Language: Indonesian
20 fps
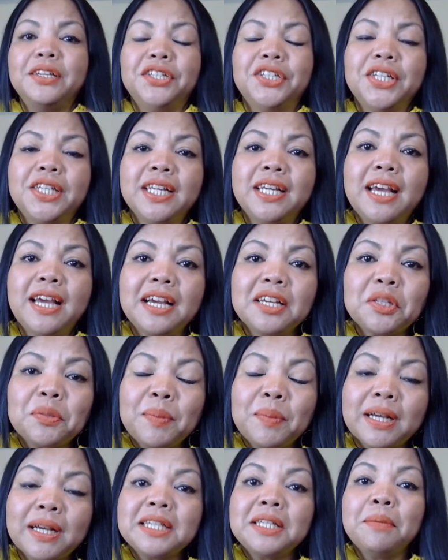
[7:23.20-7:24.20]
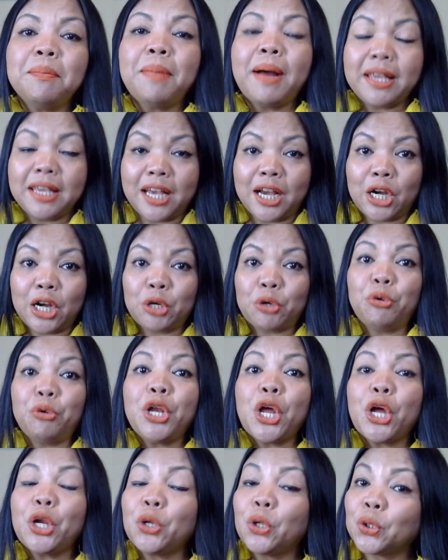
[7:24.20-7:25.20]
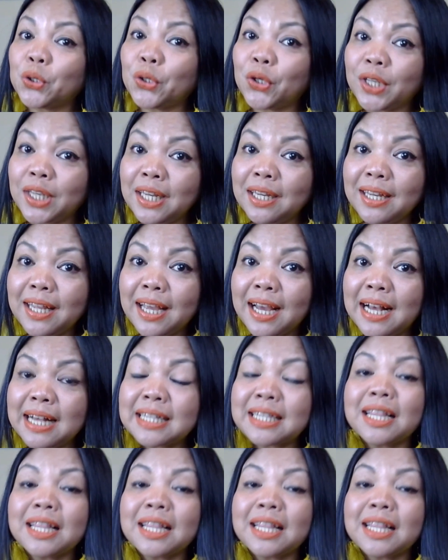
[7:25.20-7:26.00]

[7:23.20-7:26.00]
jadi guys, makasih banyak udah nontonin ya.